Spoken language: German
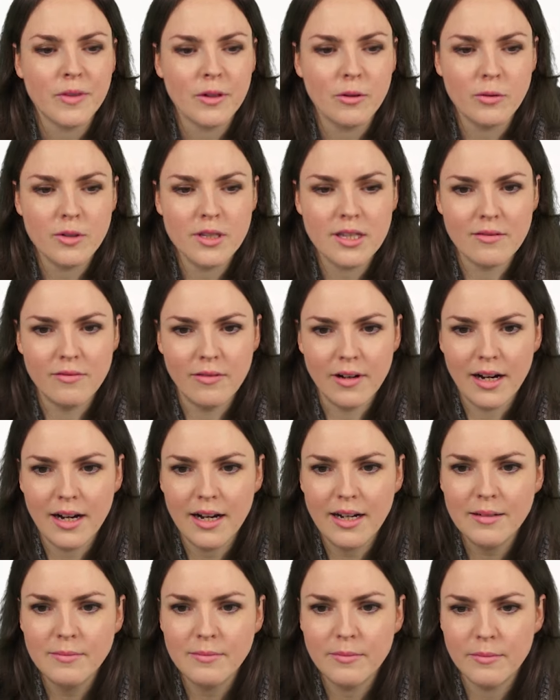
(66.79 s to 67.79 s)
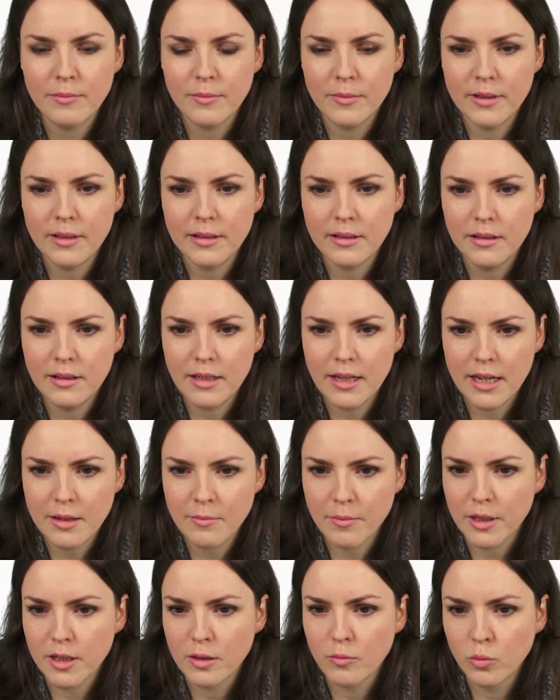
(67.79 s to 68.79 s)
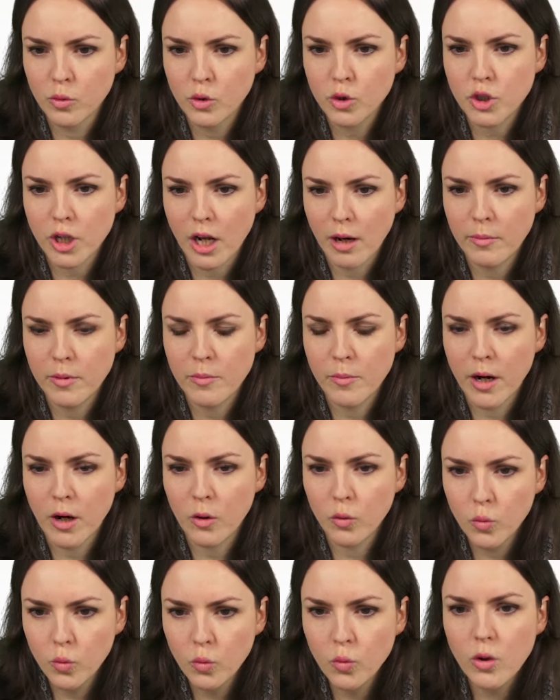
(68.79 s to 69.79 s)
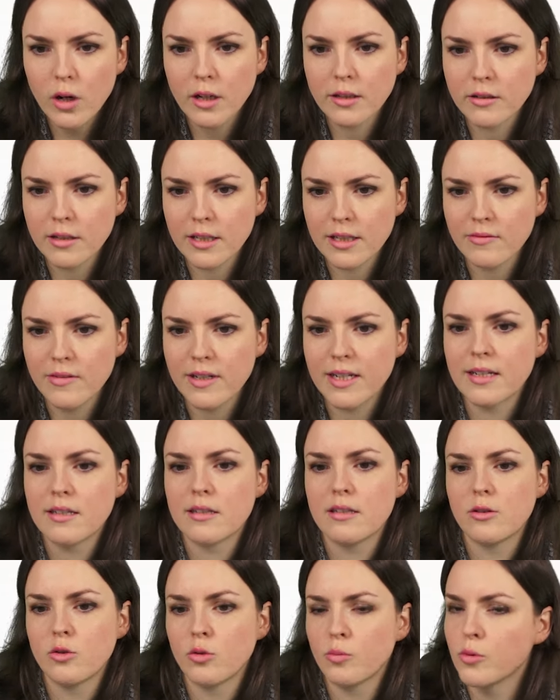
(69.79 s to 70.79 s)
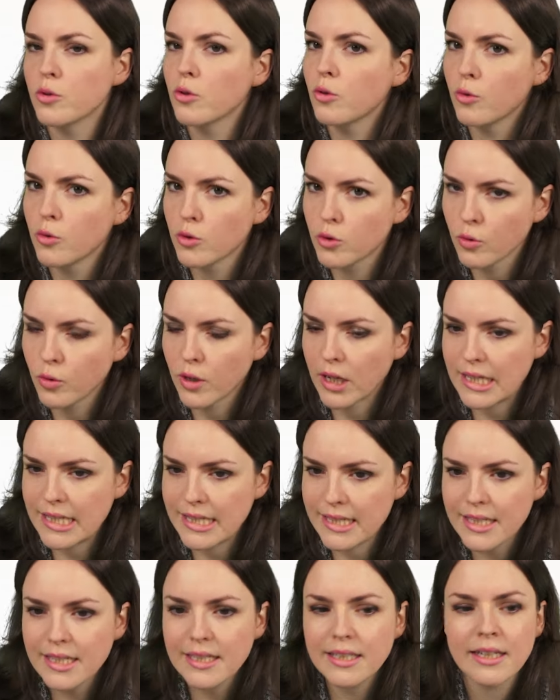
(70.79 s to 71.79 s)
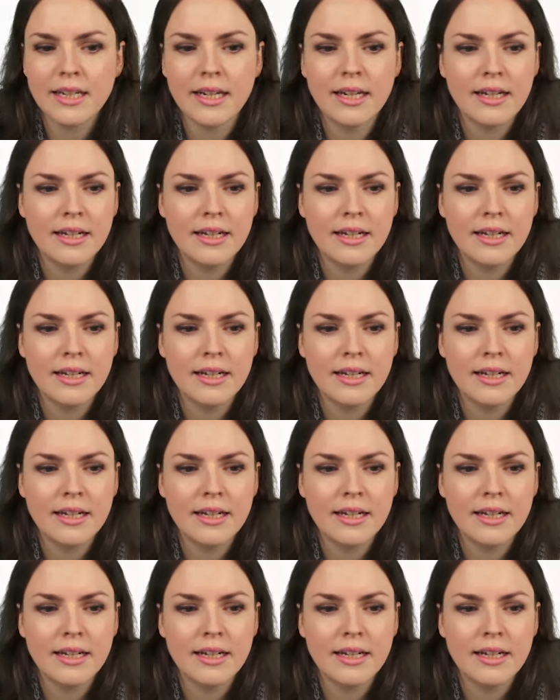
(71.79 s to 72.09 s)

Und zwar nennt man den Buchstaben immer U, also das wird jetzt die Substitution an sich.